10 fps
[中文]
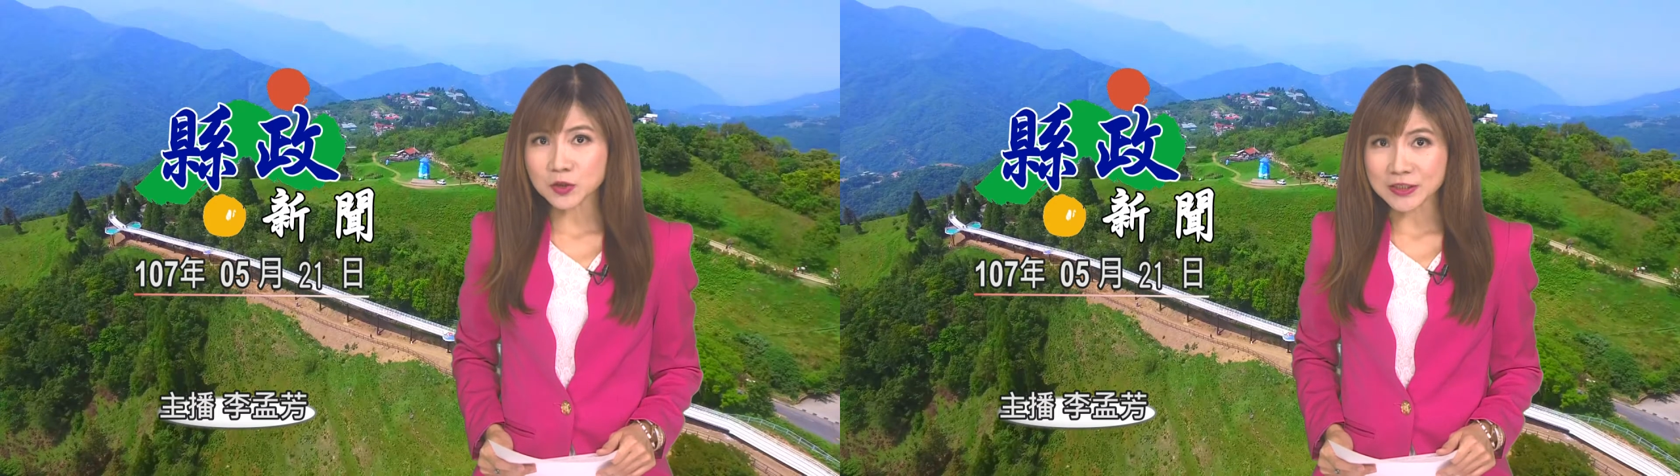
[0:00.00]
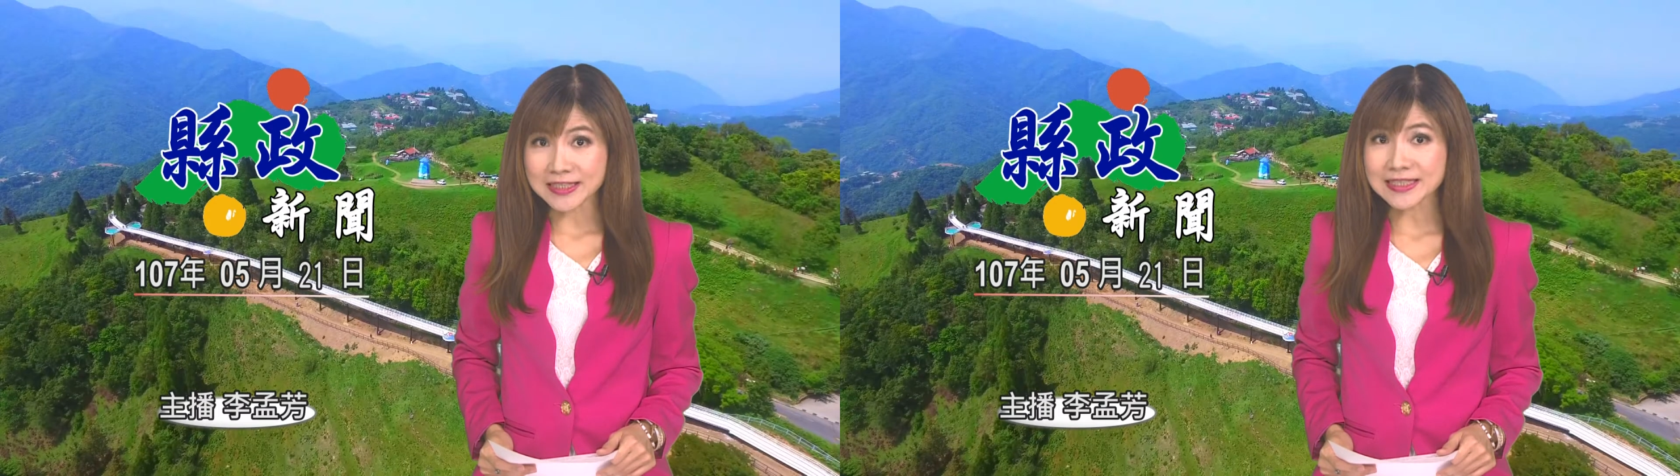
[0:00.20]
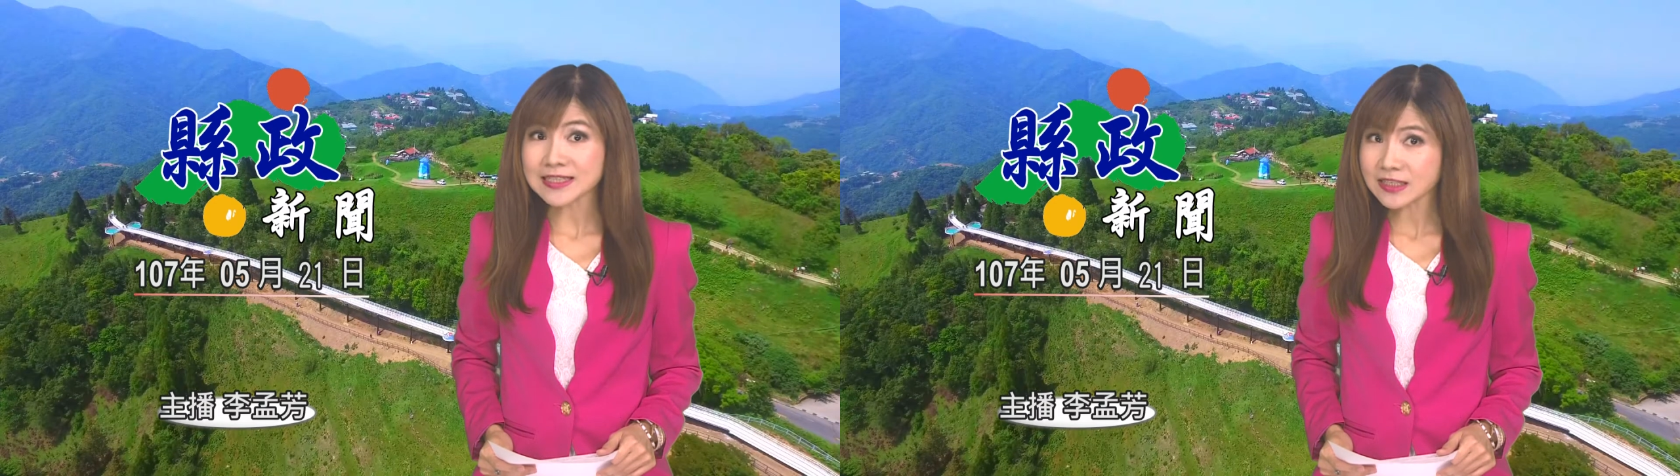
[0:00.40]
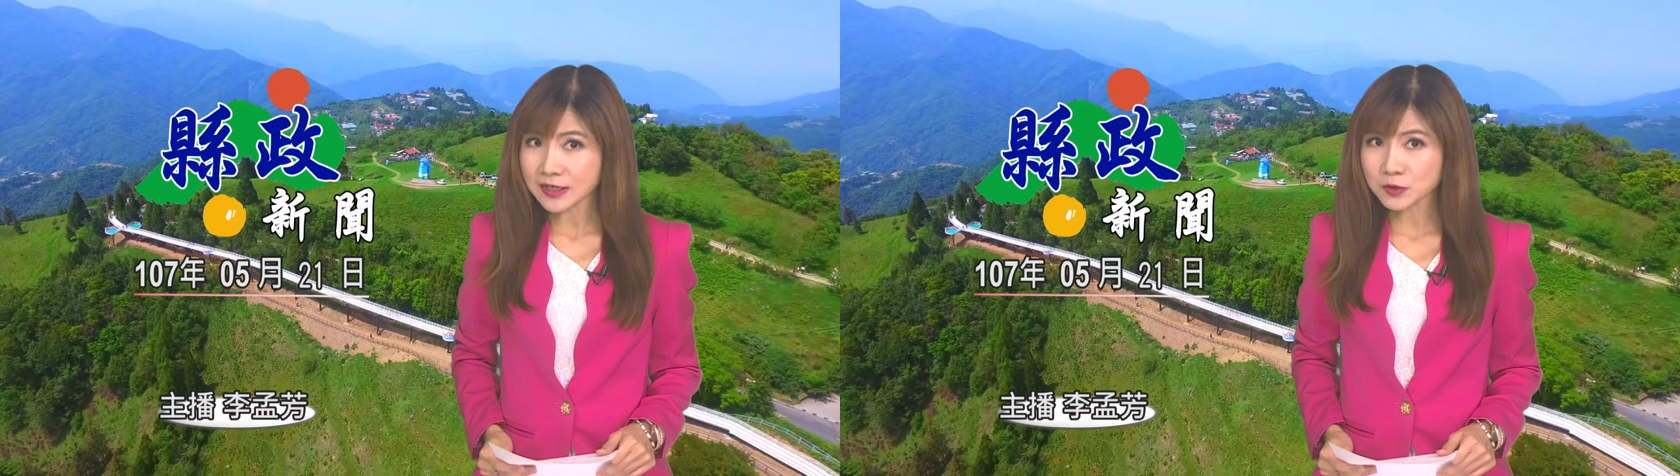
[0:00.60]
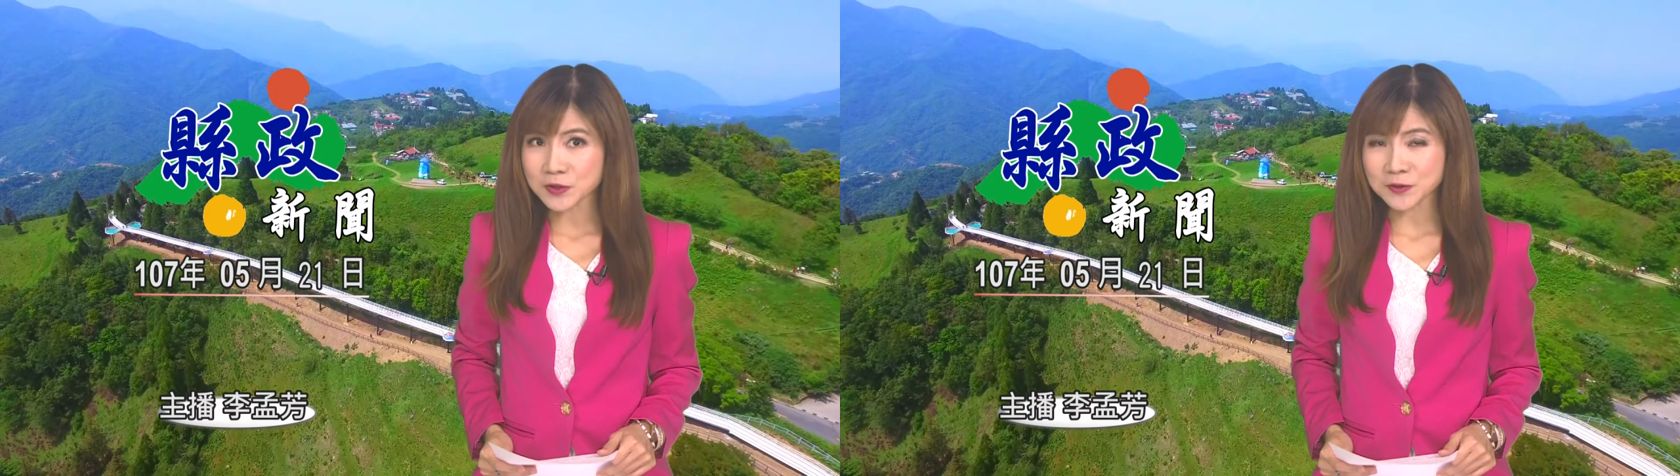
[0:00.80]
纯净
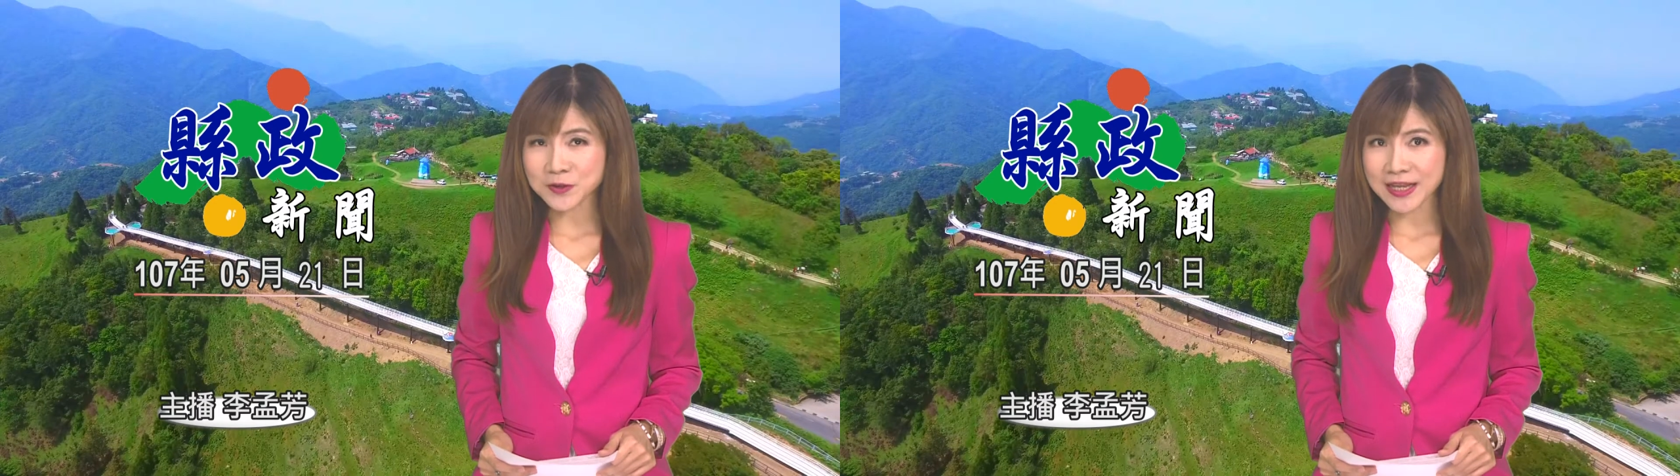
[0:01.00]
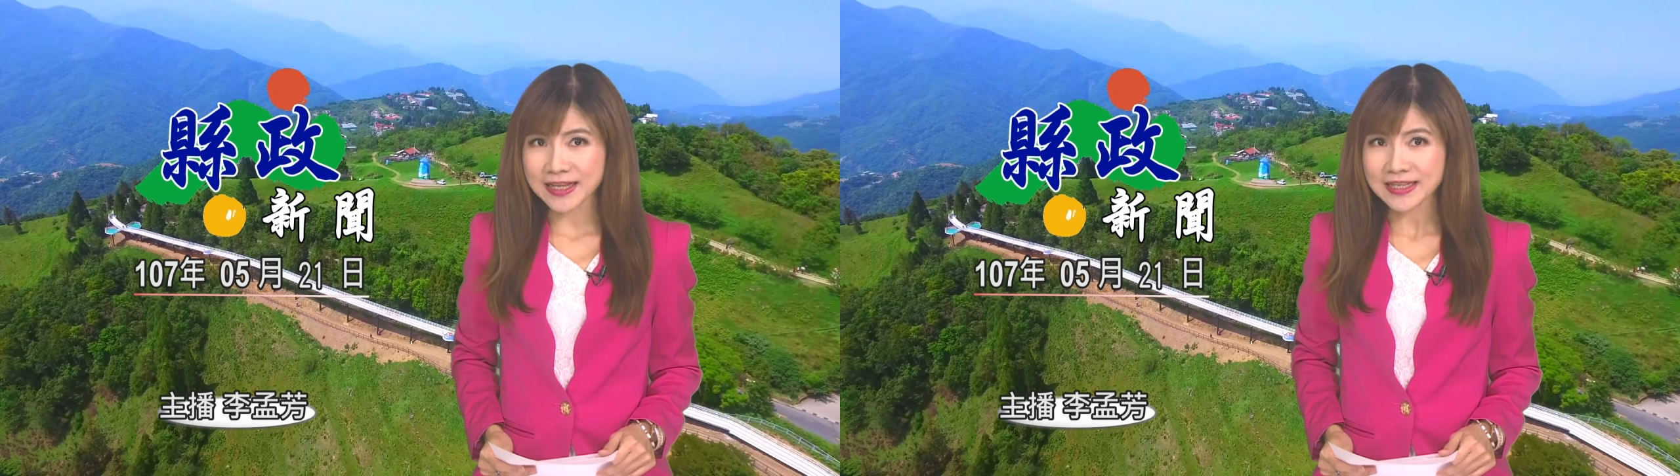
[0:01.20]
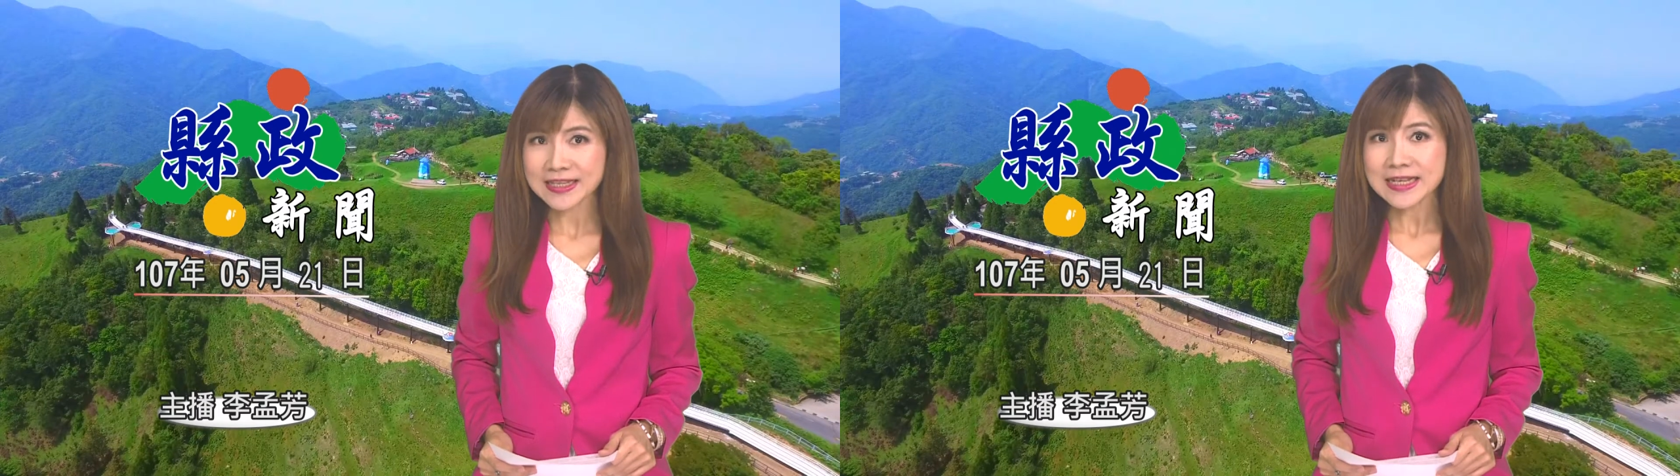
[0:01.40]
山泉水，